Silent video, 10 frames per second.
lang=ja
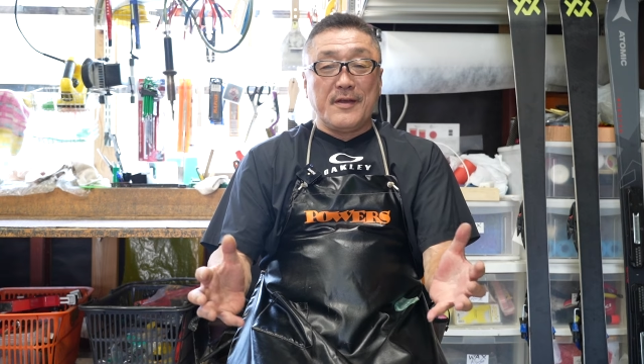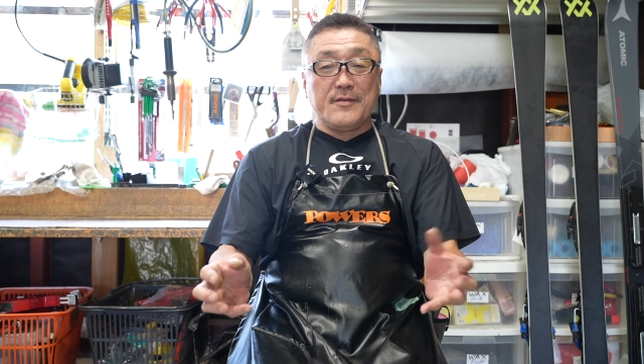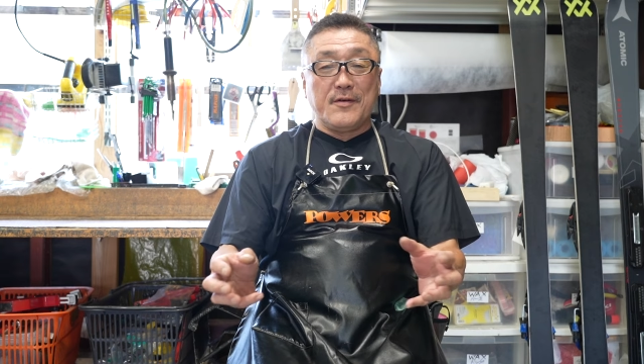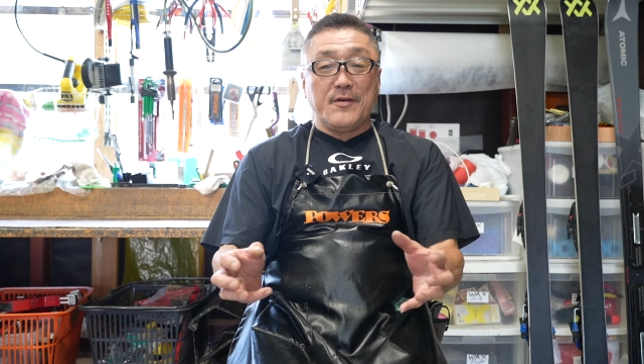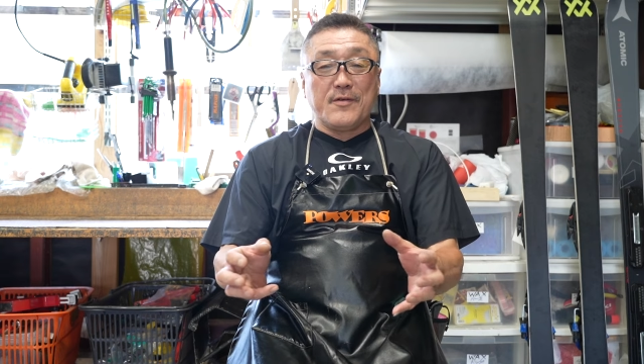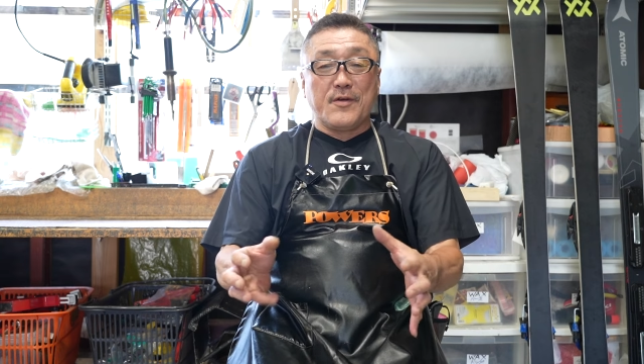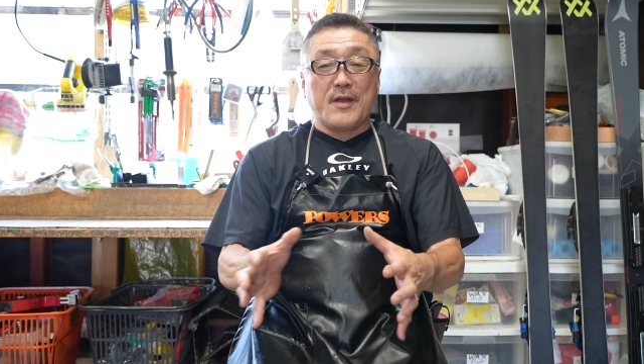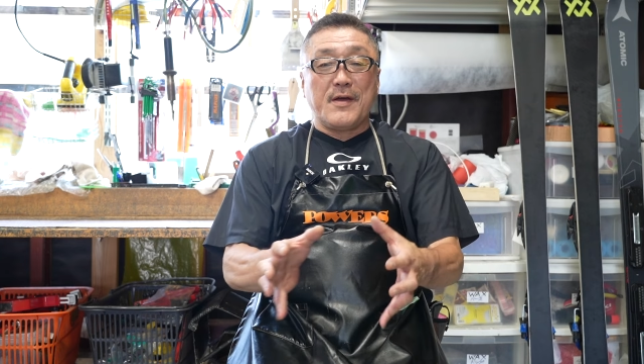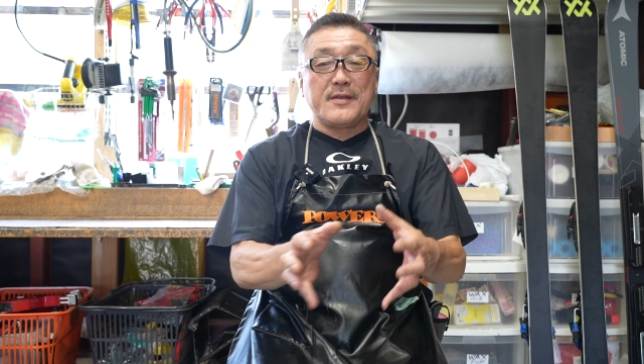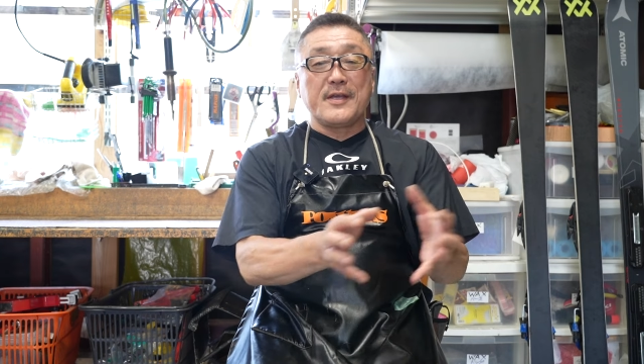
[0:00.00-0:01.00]
あのこ
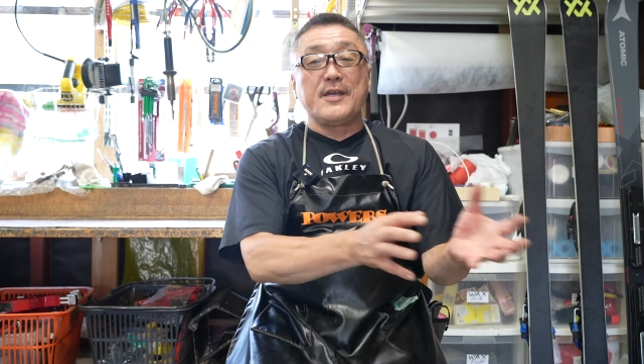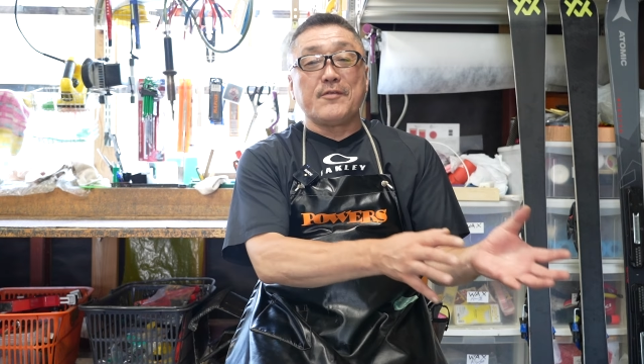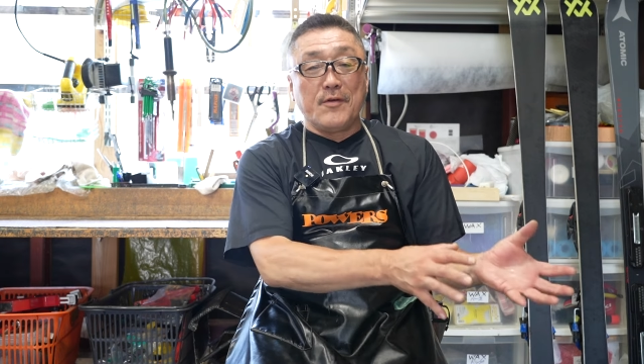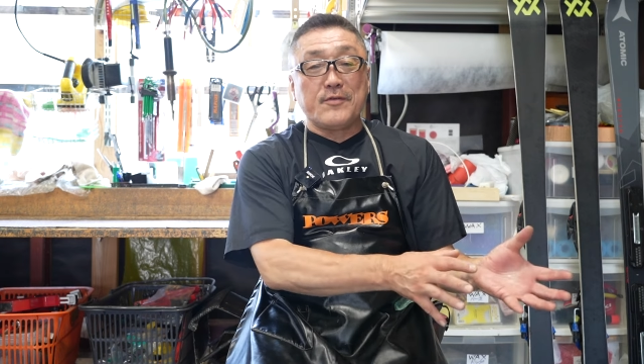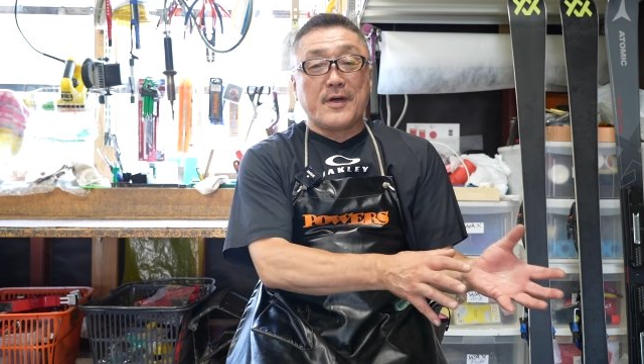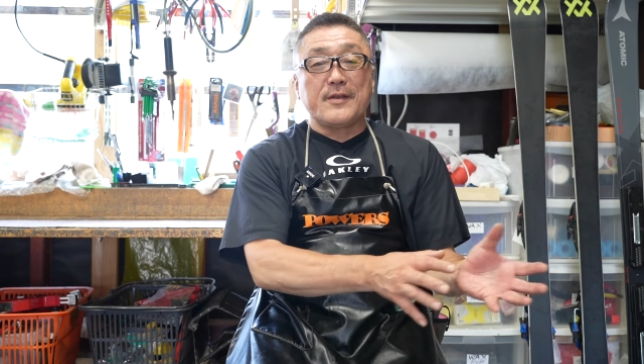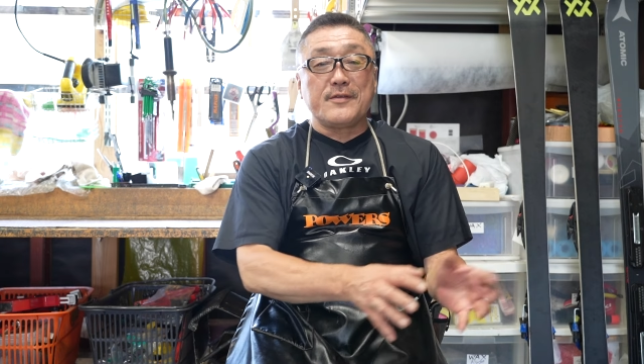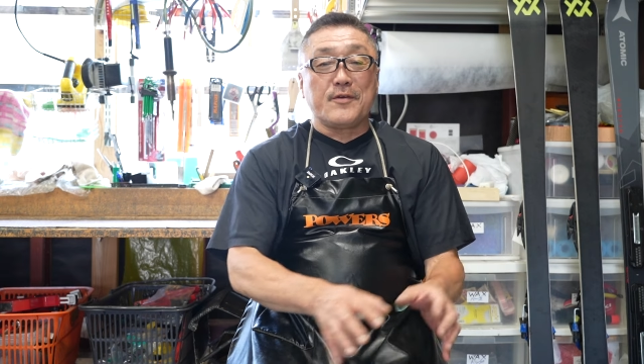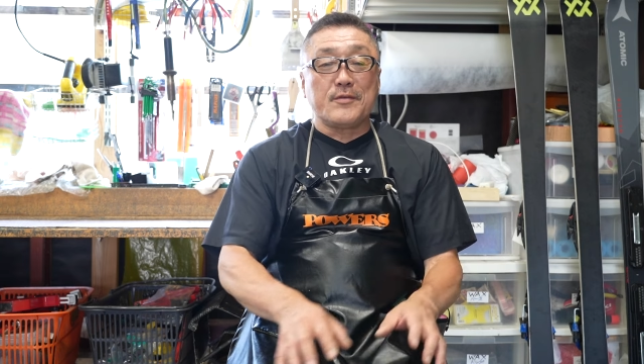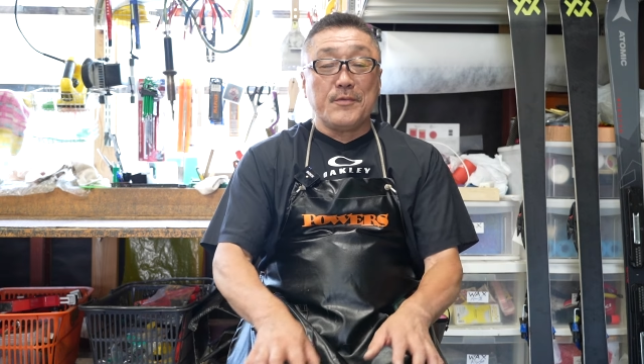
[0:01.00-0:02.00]
れはできるのとかっ
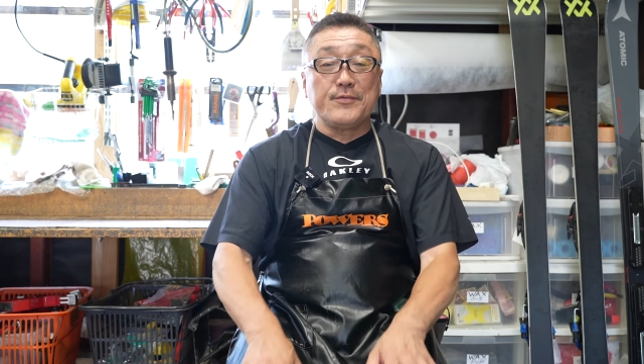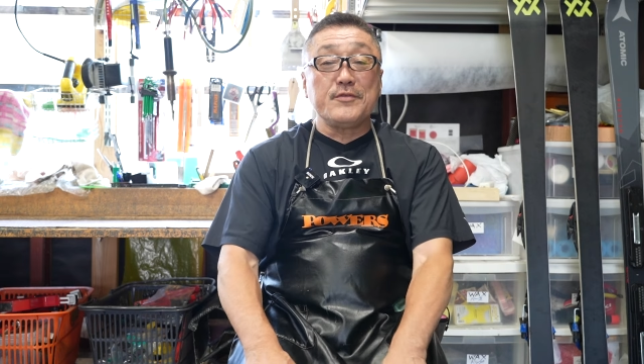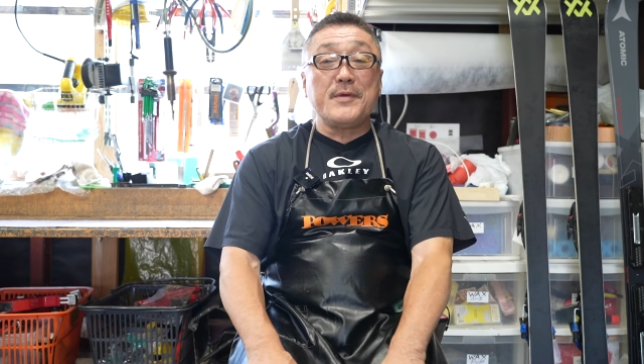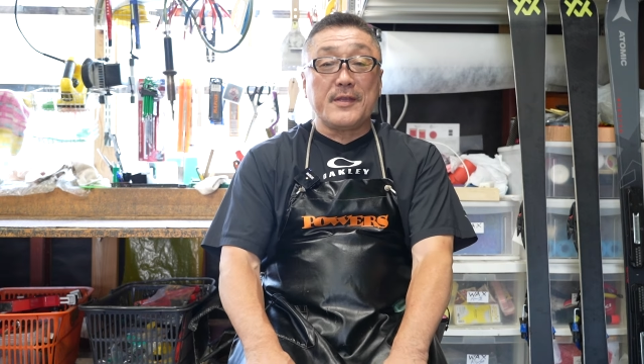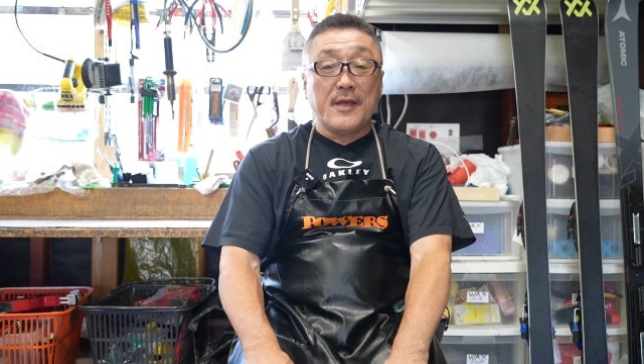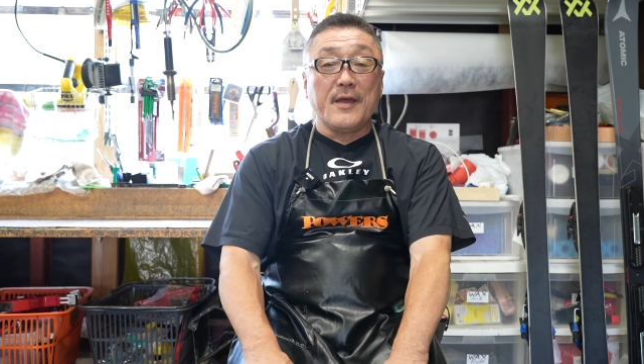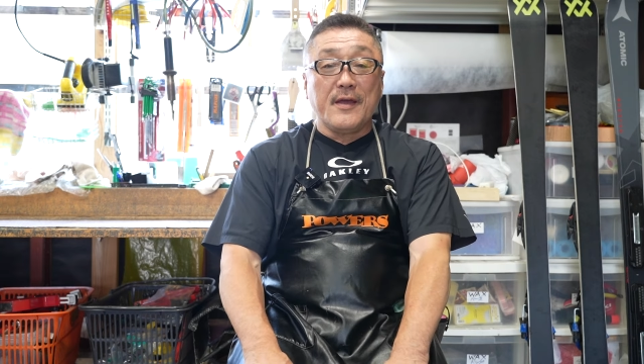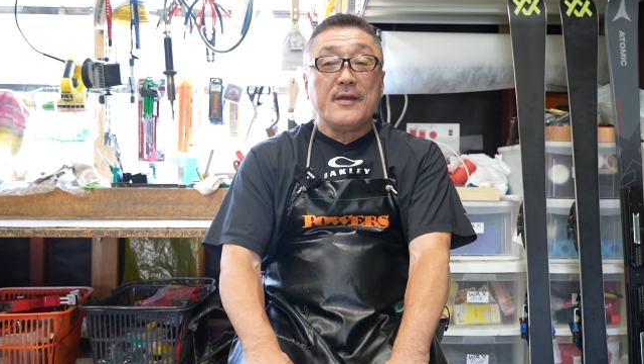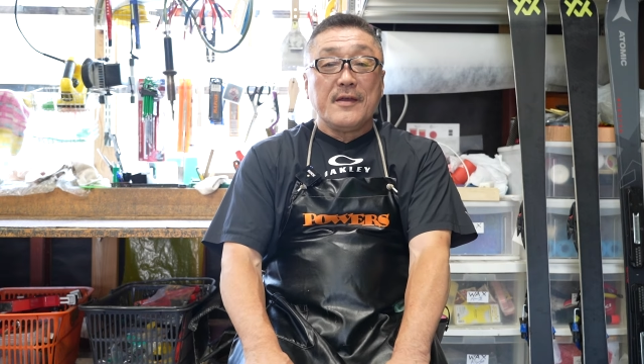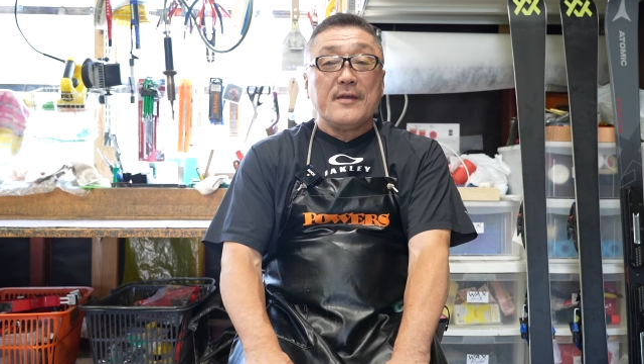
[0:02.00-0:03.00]
ていうことも含めて
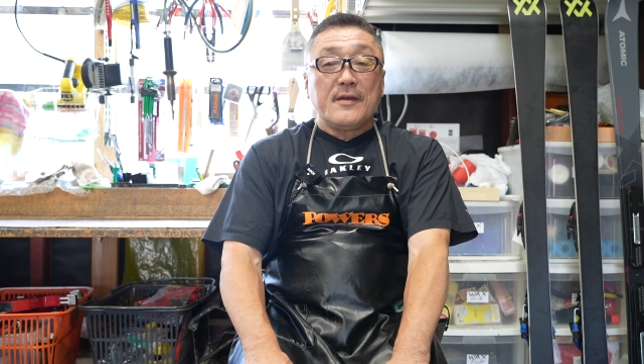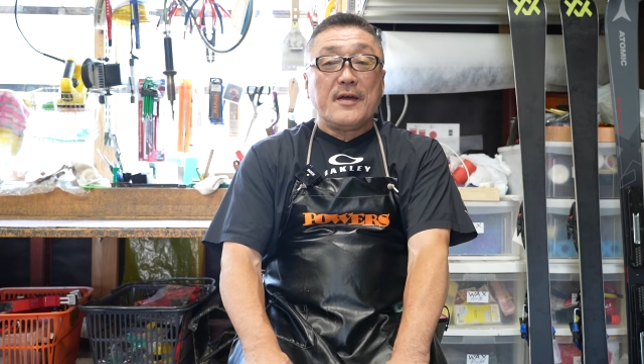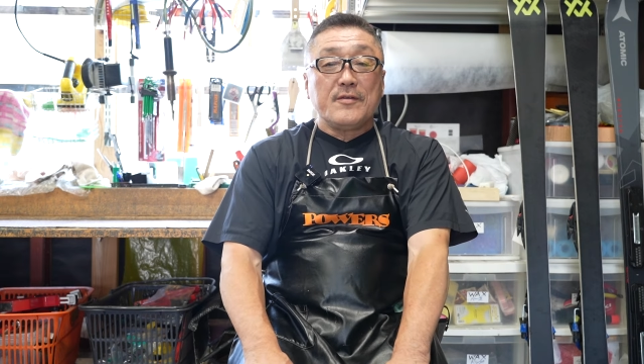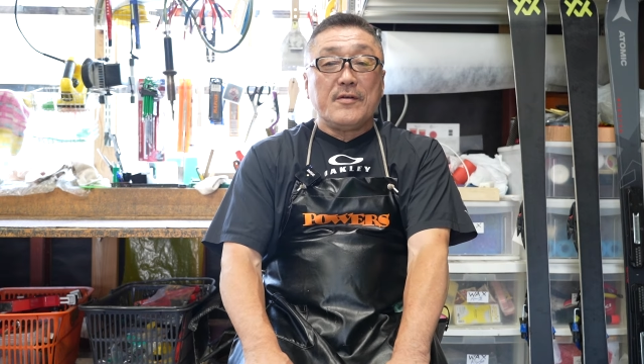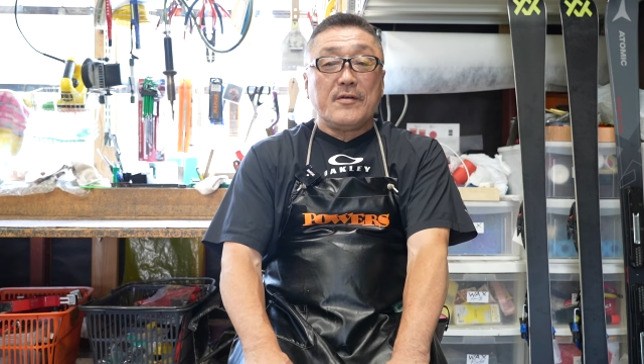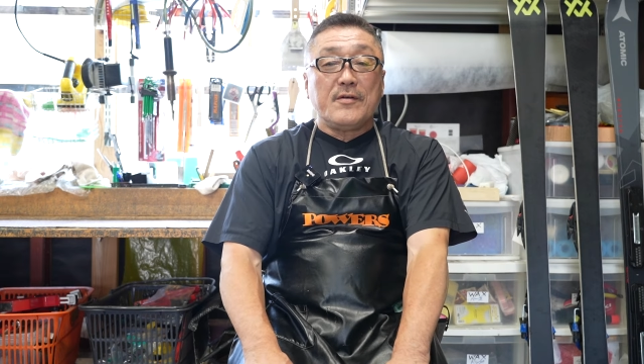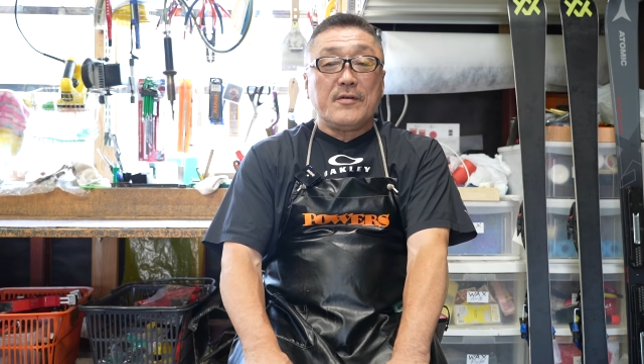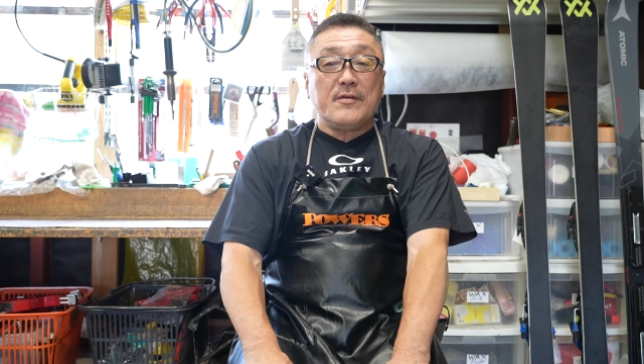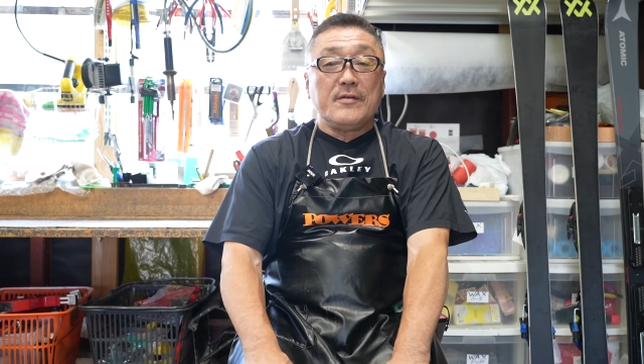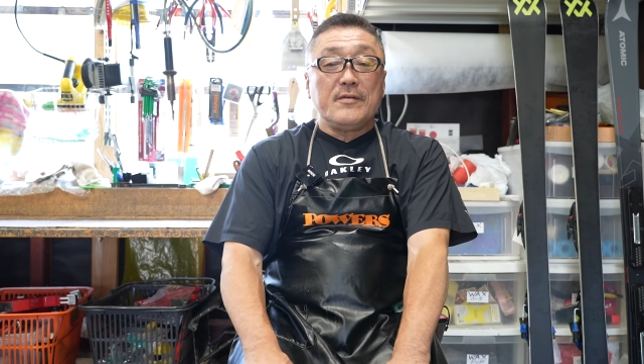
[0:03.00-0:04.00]
あ
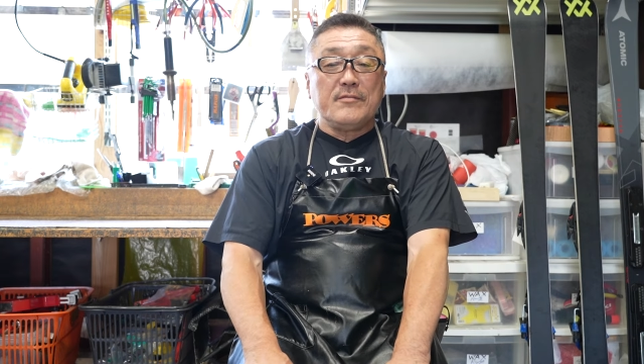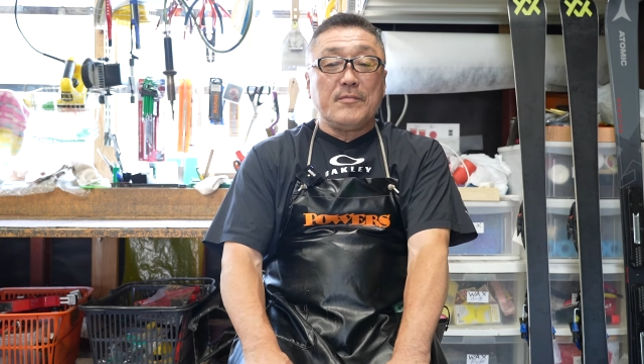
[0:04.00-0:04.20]
の、